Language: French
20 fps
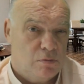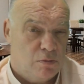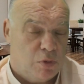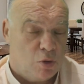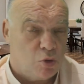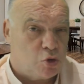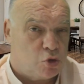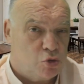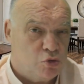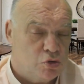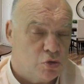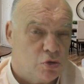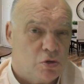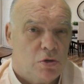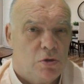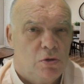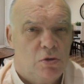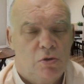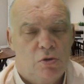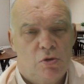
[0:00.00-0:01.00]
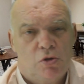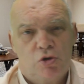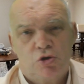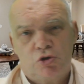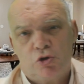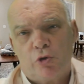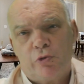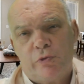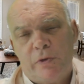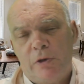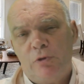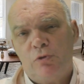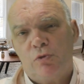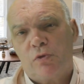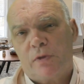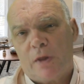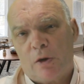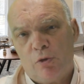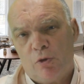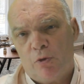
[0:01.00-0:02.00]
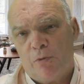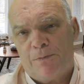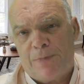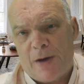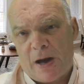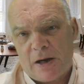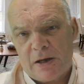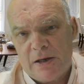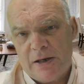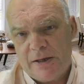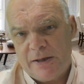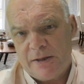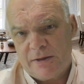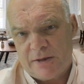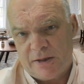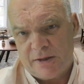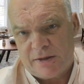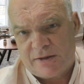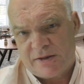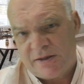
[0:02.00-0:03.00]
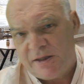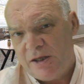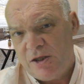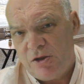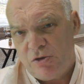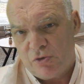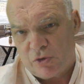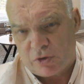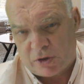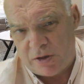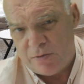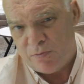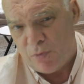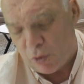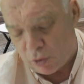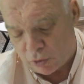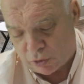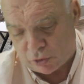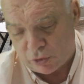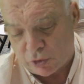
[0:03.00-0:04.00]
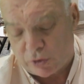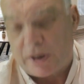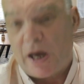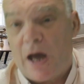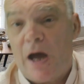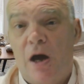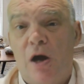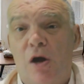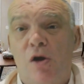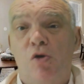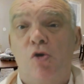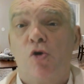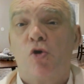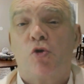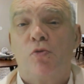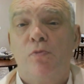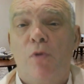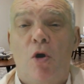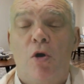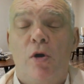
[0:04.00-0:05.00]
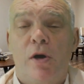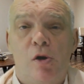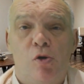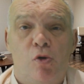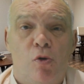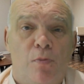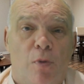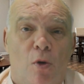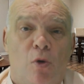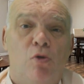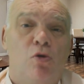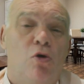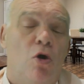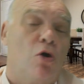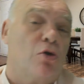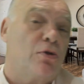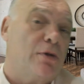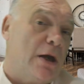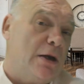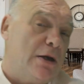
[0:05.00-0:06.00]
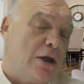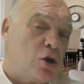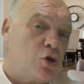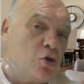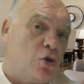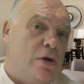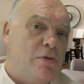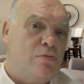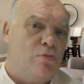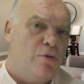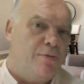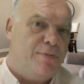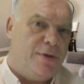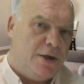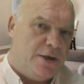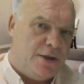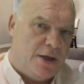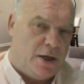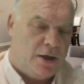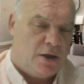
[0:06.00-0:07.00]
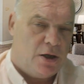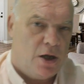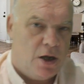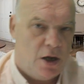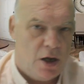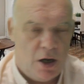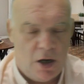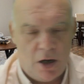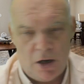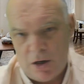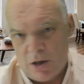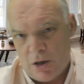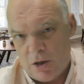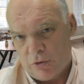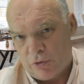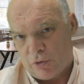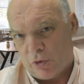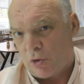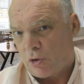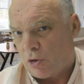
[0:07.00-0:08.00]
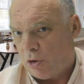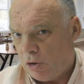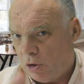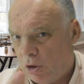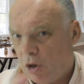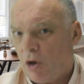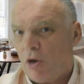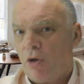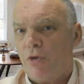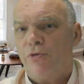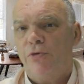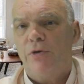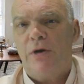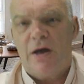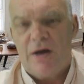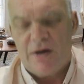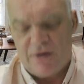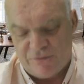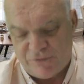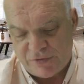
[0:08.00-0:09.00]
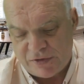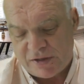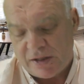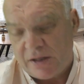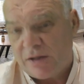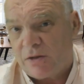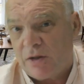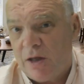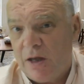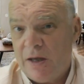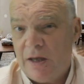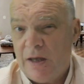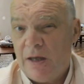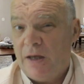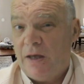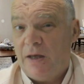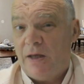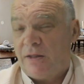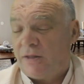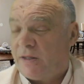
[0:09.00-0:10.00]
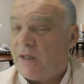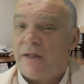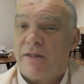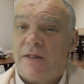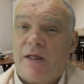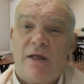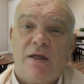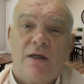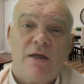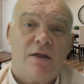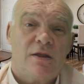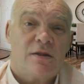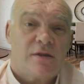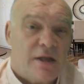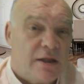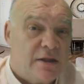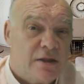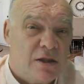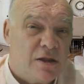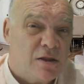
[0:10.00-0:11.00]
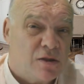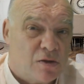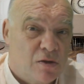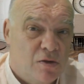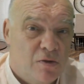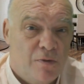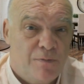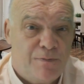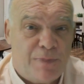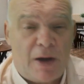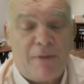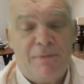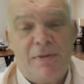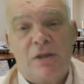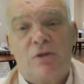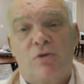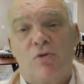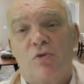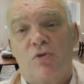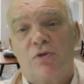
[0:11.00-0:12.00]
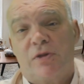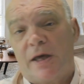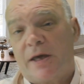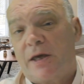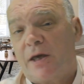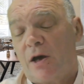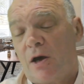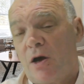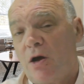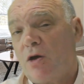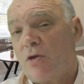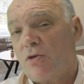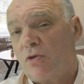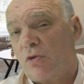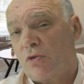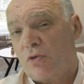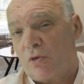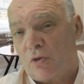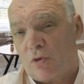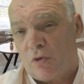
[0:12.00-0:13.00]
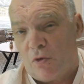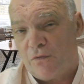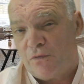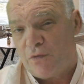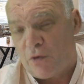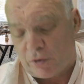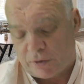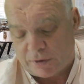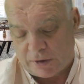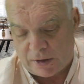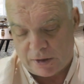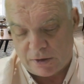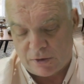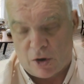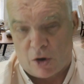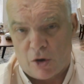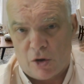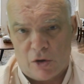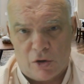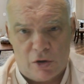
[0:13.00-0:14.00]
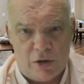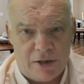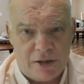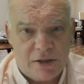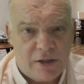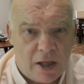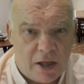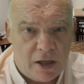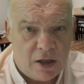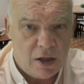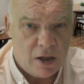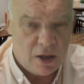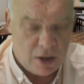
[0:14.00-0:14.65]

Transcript: Bonjour, aujourd'hui nous allons parler des signes qui montrent qu'un logement est le bon lors d'un achat immobilier. Donc lors de la visite, certains indices permettent aux acquéreurs de se conforter dans l'idée